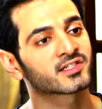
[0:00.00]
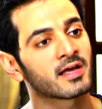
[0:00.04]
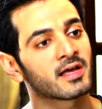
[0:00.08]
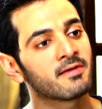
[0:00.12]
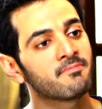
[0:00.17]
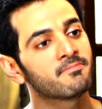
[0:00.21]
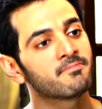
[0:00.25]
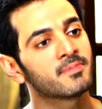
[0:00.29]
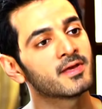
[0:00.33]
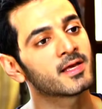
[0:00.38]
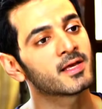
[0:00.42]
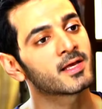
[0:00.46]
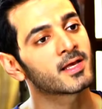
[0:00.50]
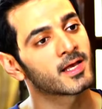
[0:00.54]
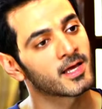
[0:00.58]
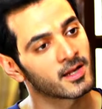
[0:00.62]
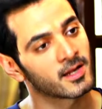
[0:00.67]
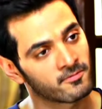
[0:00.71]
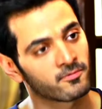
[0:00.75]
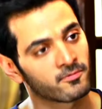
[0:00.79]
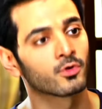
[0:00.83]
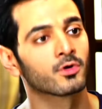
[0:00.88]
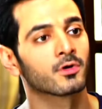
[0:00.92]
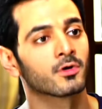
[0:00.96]
नेक्स्ट टाइम बी
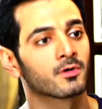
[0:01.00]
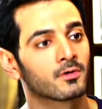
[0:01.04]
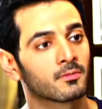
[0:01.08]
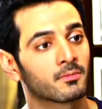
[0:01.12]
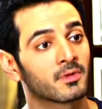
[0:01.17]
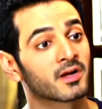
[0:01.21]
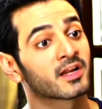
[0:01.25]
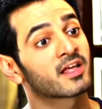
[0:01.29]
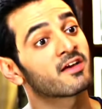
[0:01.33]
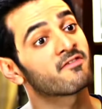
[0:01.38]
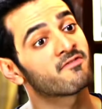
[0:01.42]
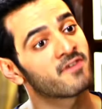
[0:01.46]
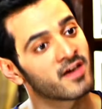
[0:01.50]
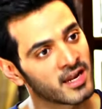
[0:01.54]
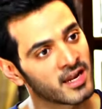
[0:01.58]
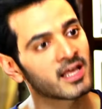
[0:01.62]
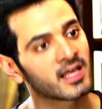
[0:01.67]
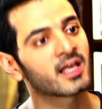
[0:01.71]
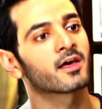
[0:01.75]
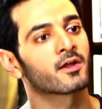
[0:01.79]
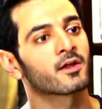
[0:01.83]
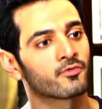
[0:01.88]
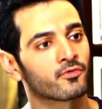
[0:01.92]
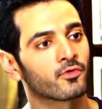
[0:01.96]
केयरफुल बल्कि
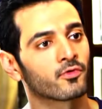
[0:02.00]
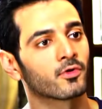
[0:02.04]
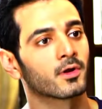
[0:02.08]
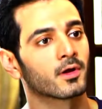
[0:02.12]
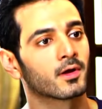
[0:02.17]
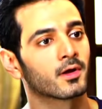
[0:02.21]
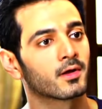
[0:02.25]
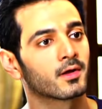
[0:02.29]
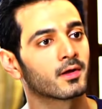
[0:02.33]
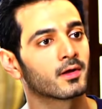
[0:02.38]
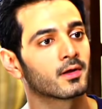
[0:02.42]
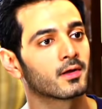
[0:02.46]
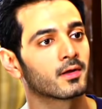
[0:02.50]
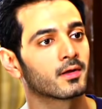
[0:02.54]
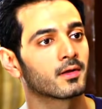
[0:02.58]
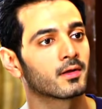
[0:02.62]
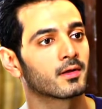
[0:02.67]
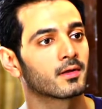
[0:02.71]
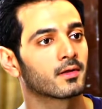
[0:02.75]
वेरी केयरफुल